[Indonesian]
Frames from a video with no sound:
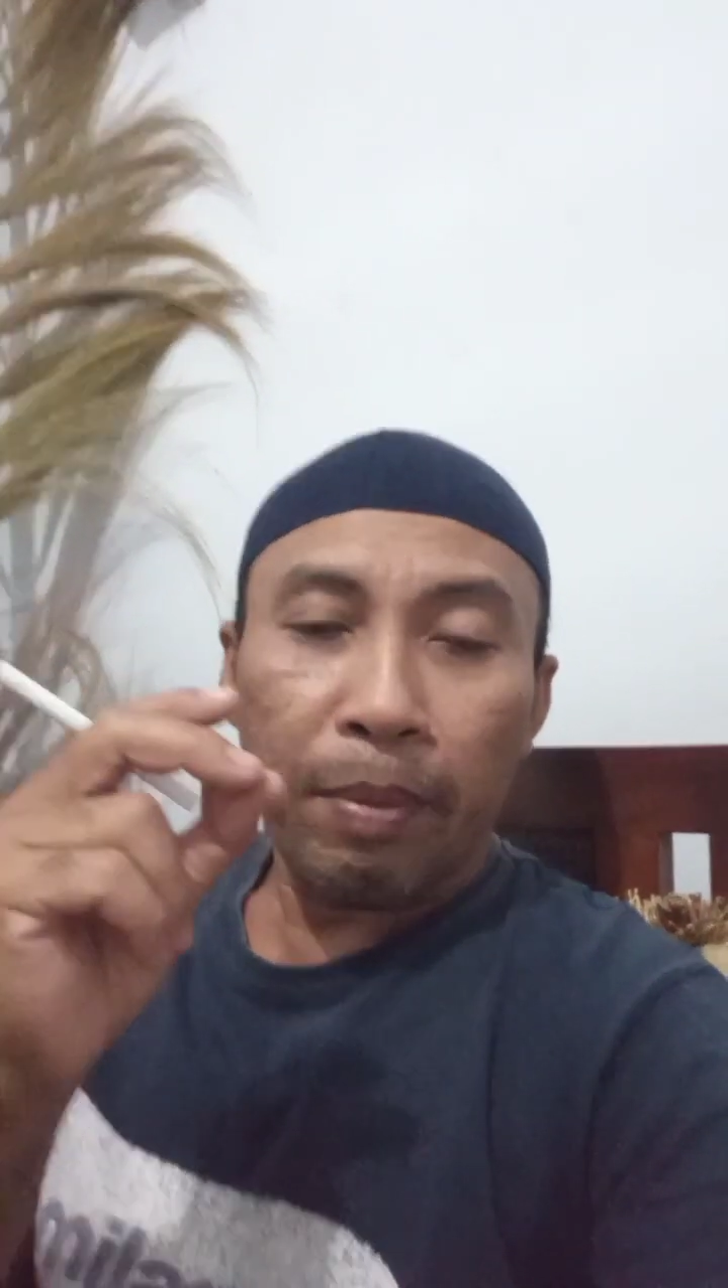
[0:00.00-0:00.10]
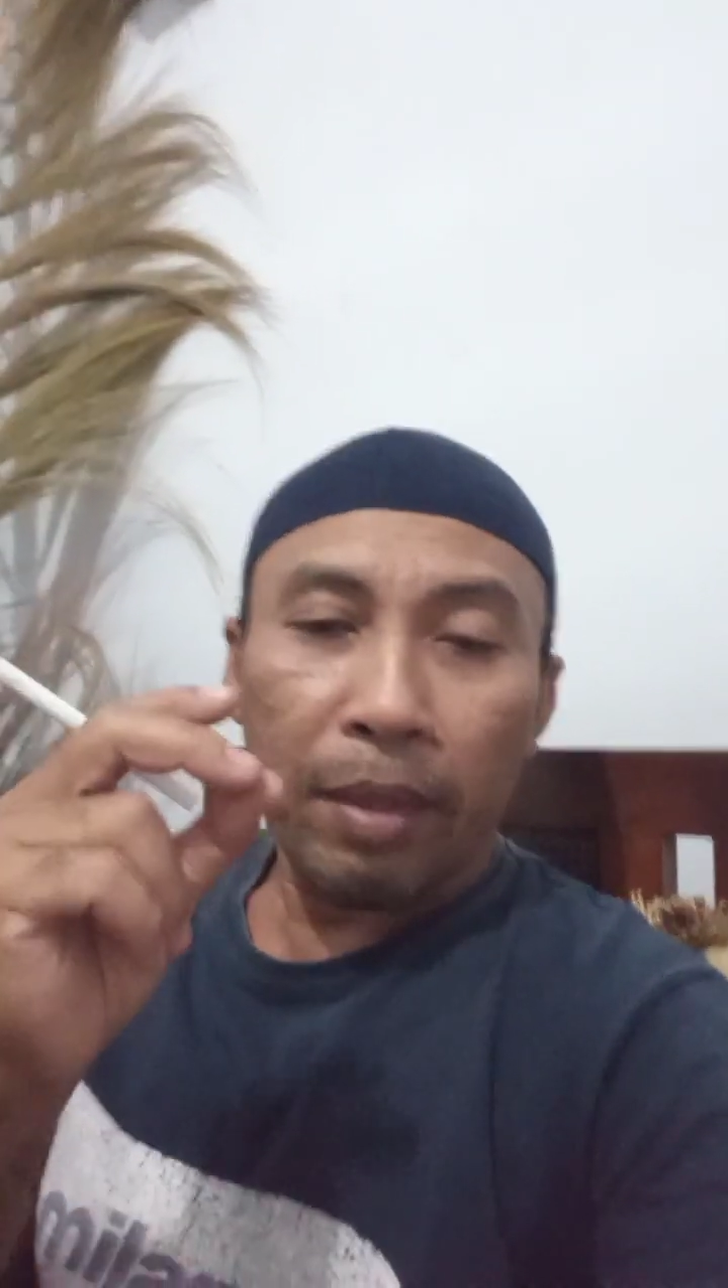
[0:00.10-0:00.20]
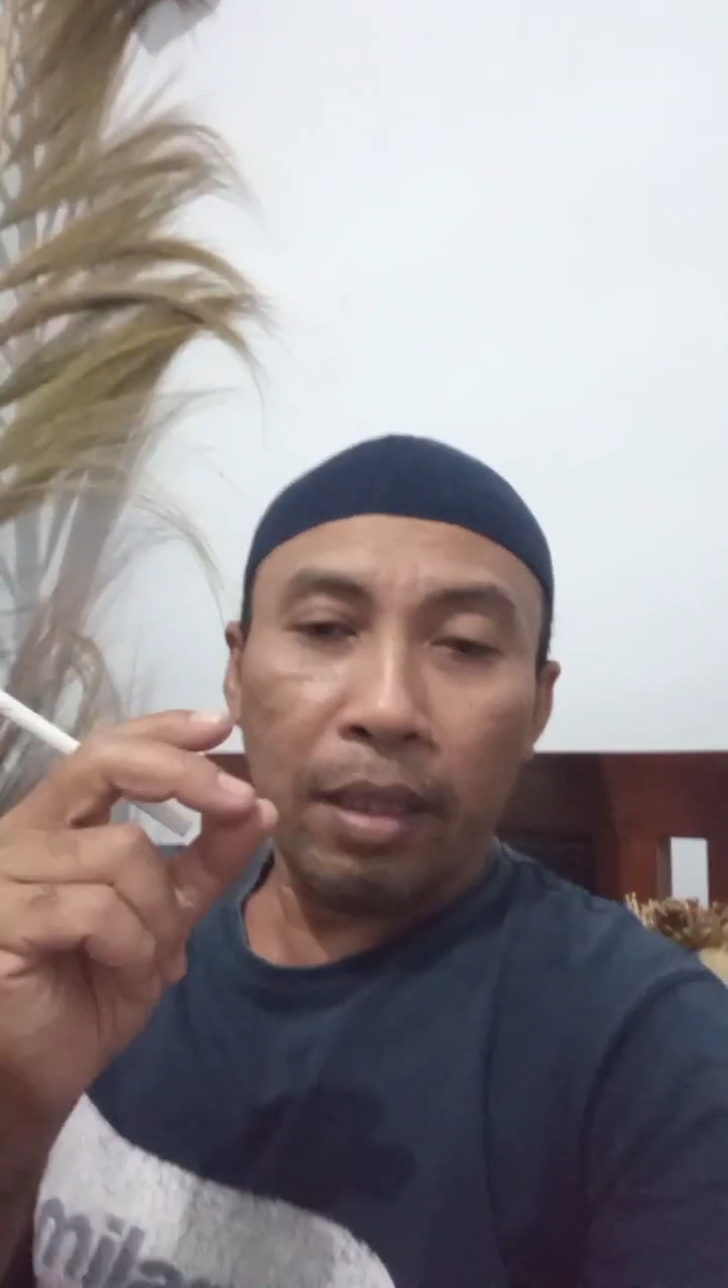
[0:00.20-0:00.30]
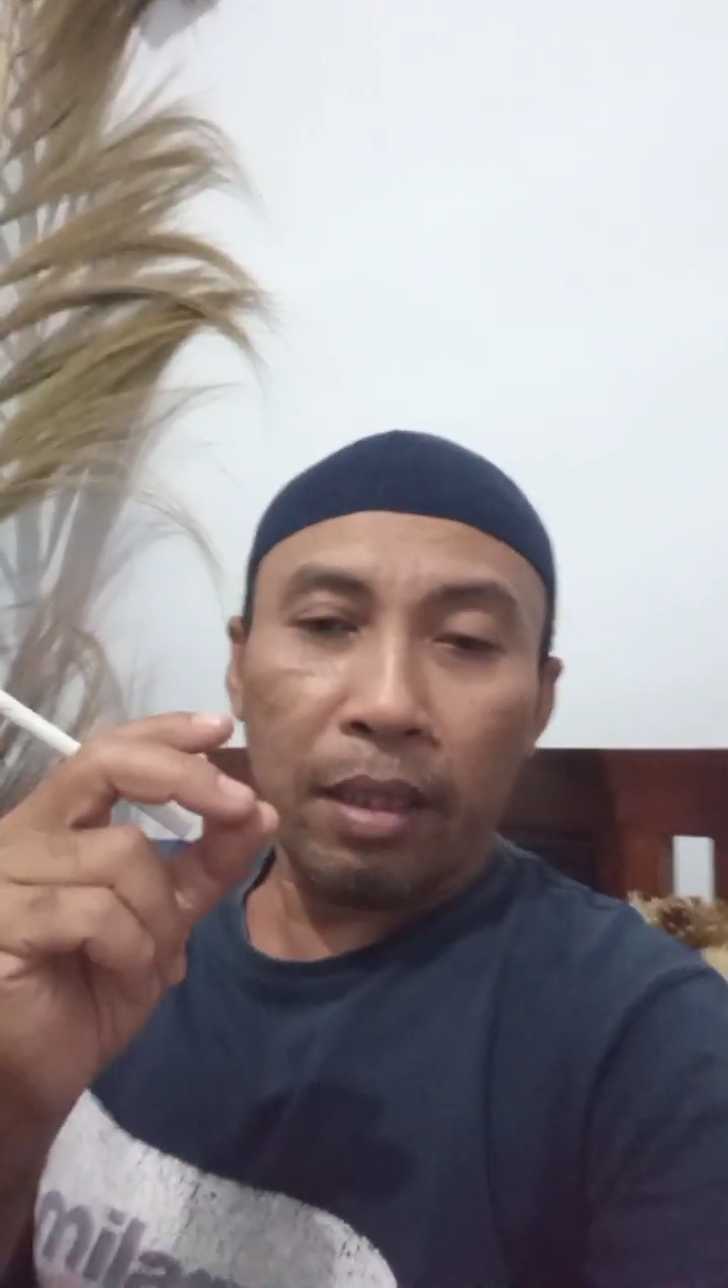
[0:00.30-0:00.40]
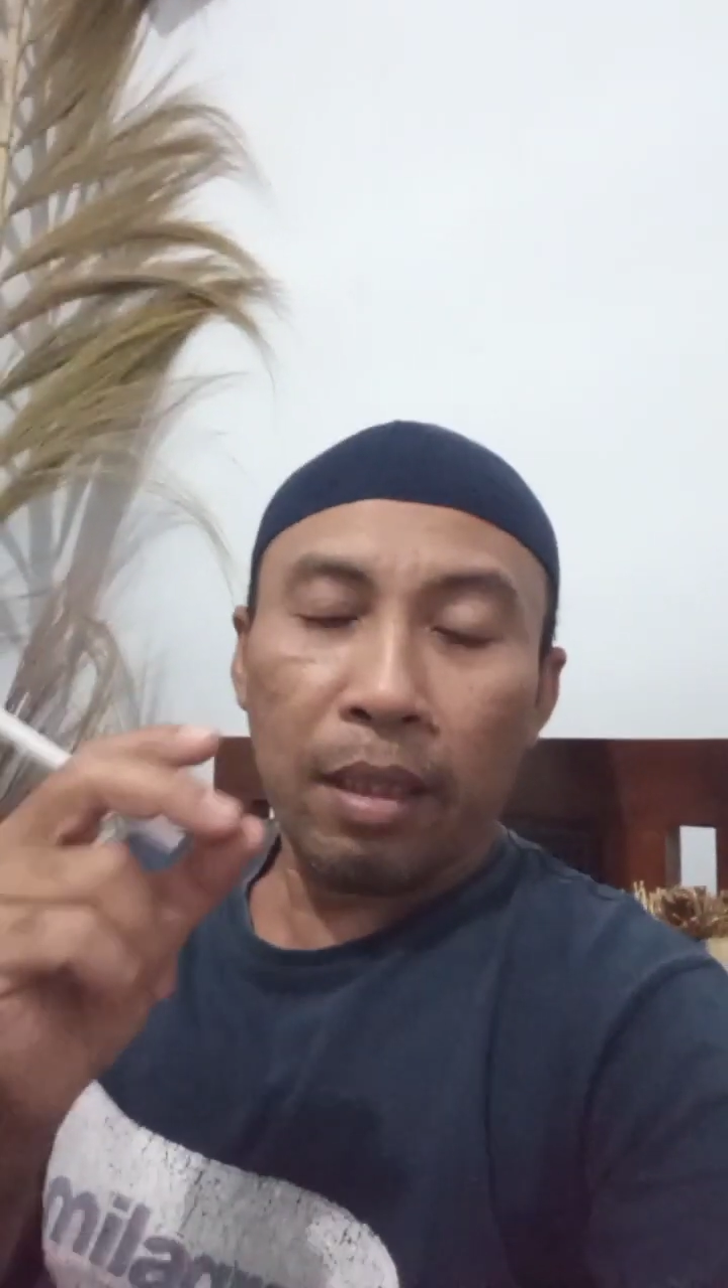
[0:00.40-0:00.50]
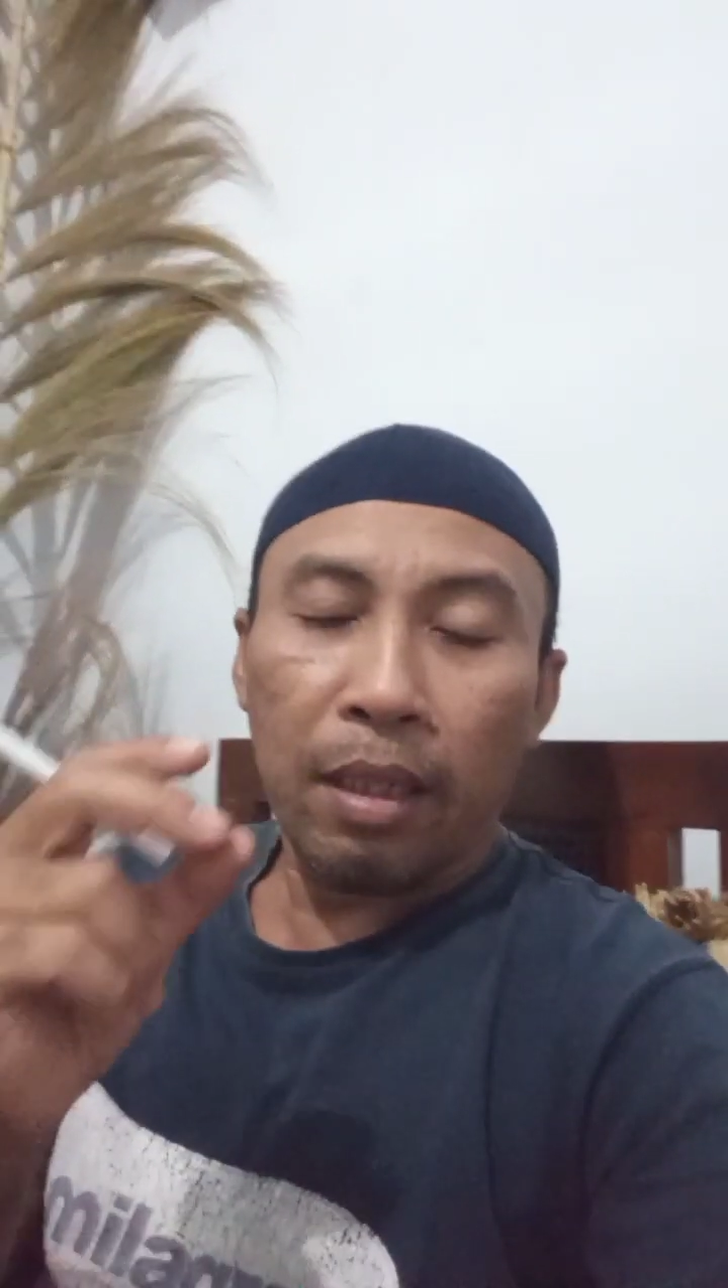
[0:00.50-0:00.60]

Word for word: bening